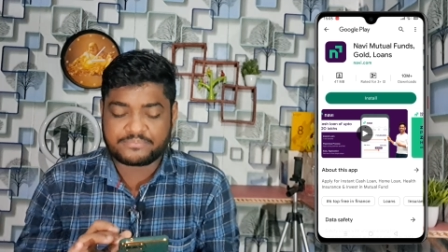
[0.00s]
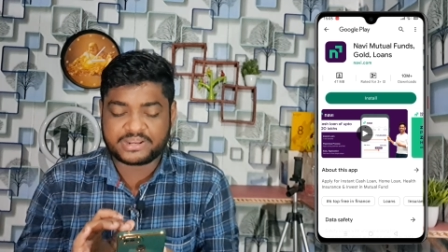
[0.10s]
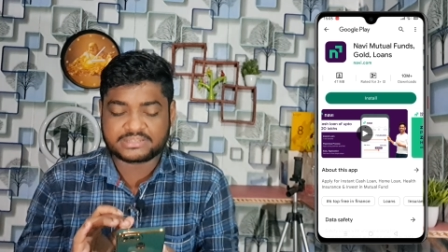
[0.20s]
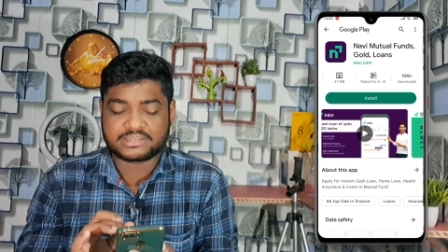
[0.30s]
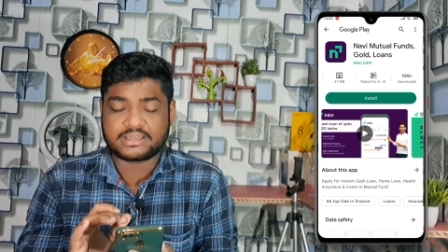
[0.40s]

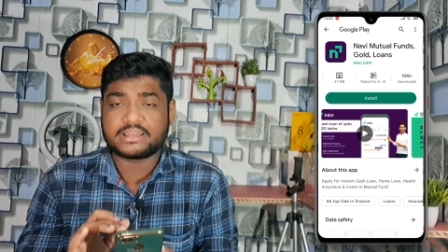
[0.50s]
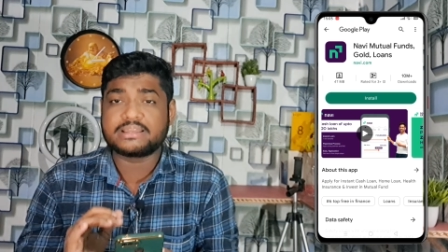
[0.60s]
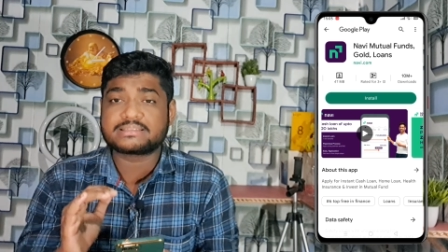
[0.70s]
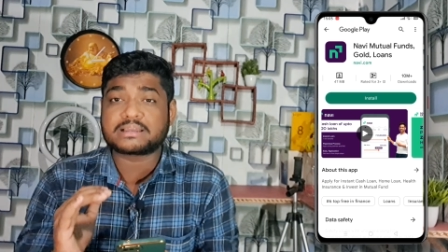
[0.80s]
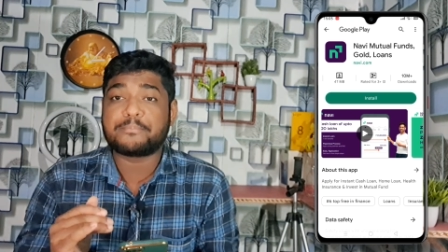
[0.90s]
एप्लीकेशन है
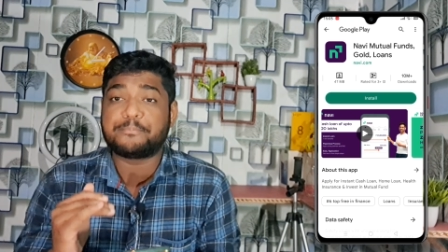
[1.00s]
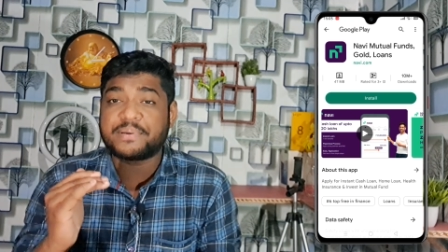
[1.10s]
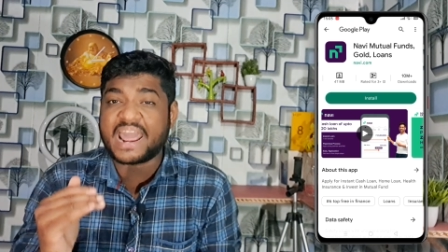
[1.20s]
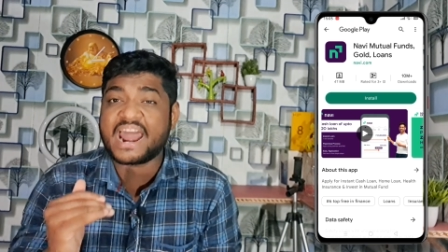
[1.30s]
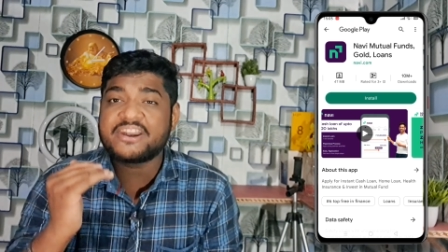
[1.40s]
इसका
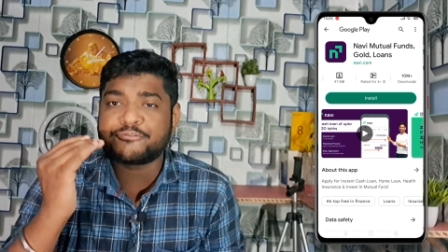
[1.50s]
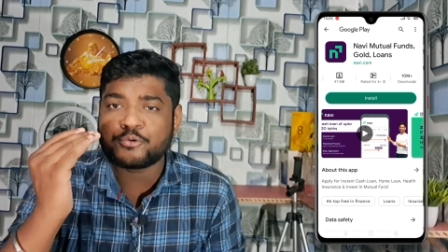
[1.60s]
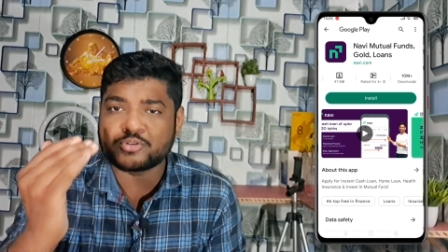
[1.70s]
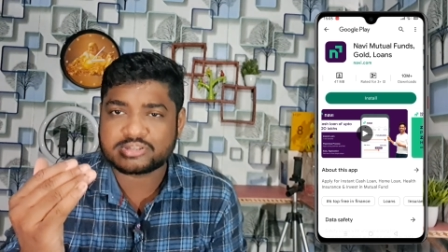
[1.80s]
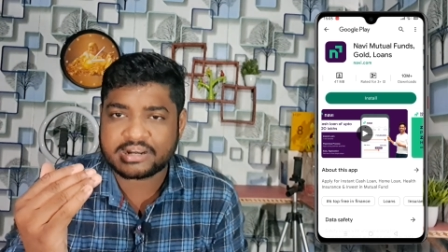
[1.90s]
ब्रांड
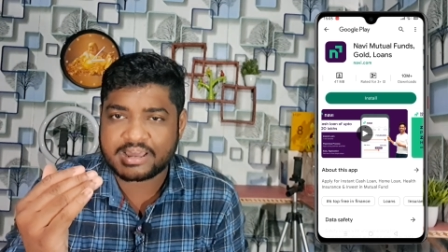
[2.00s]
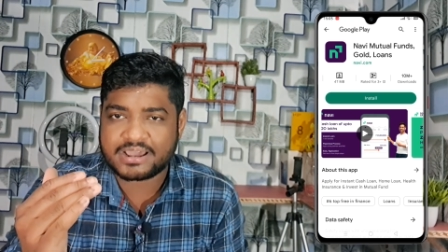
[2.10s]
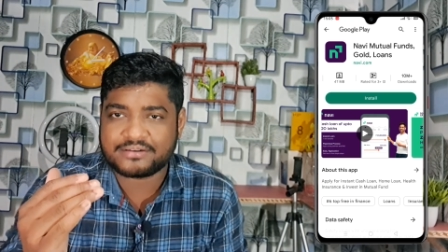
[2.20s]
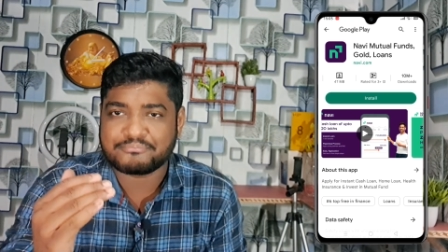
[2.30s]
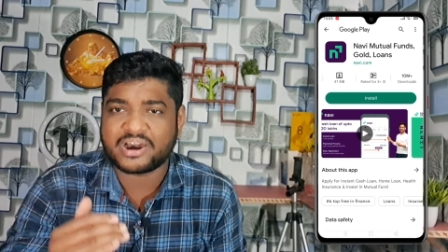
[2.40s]
प्रमोशन
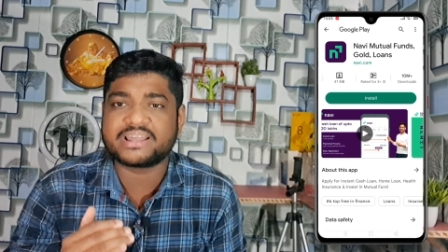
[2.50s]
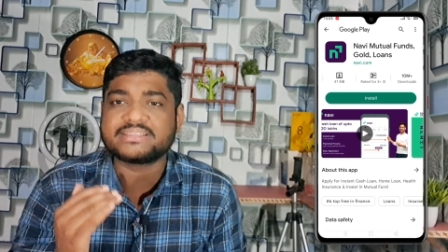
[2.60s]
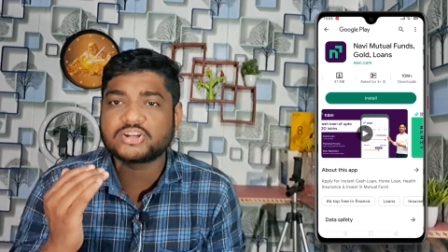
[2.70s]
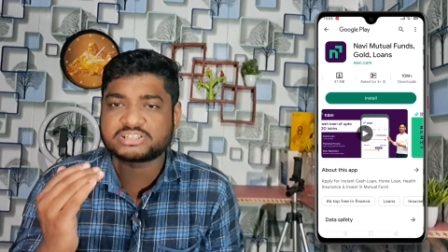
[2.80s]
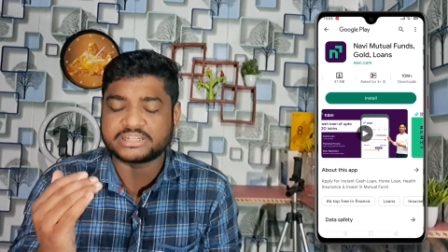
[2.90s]
है
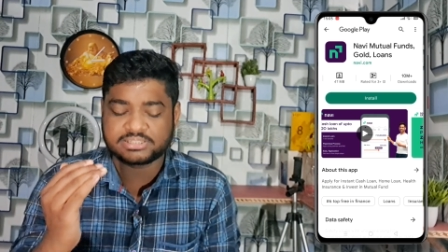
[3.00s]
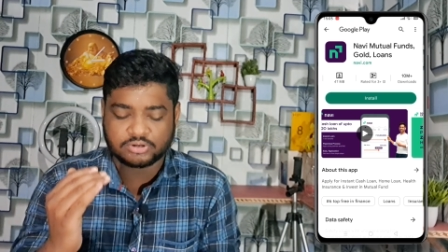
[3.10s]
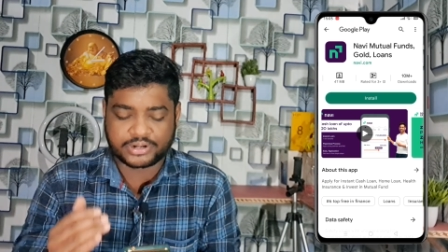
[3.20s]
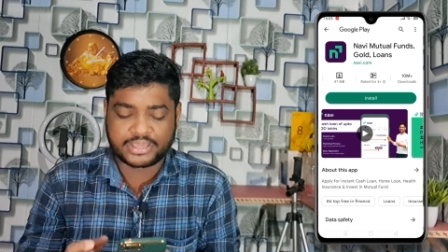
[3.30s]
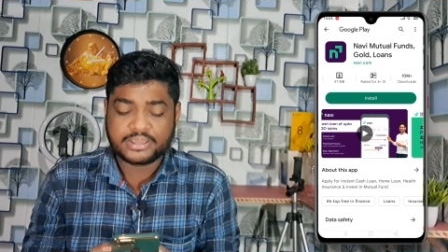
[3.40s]
महेंद्र सिंह
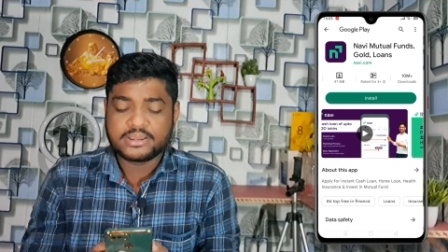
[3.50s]
धोनी